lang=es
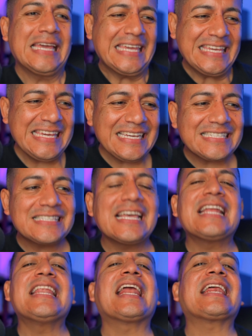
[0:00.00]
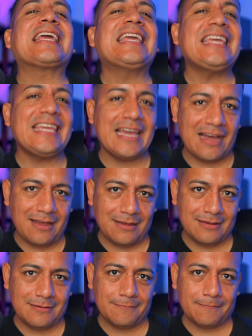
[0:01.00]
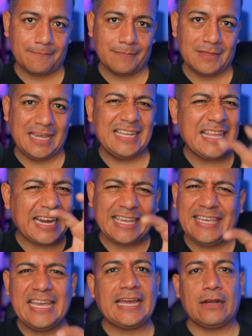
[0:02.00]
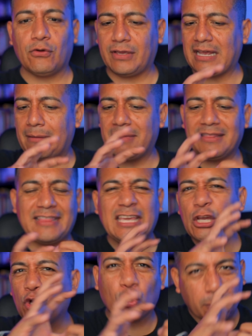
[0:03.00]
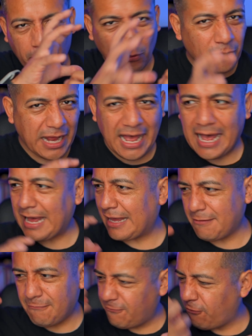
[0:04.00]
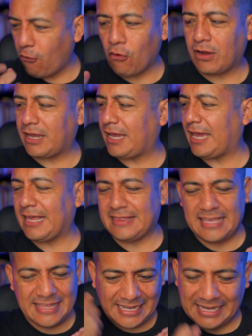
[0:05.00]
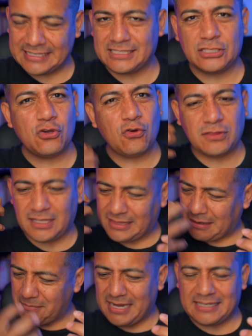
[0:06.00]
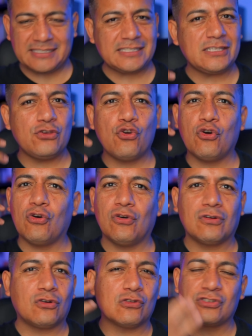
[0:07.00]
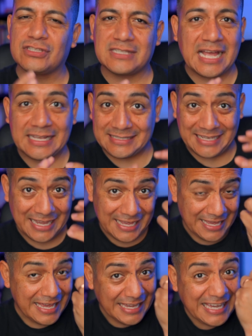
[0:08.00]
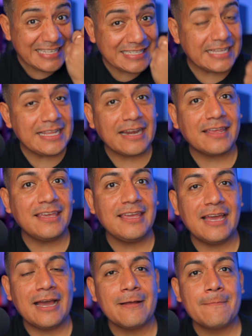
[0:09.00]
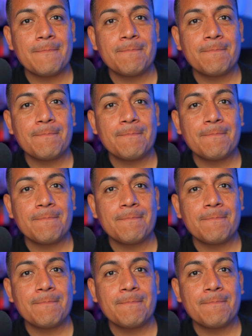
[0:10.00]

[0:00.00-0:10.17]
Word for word: Y esta energía, energía que lógicamente incorpora enfoque, dedicación, determinación, constancia, esa energía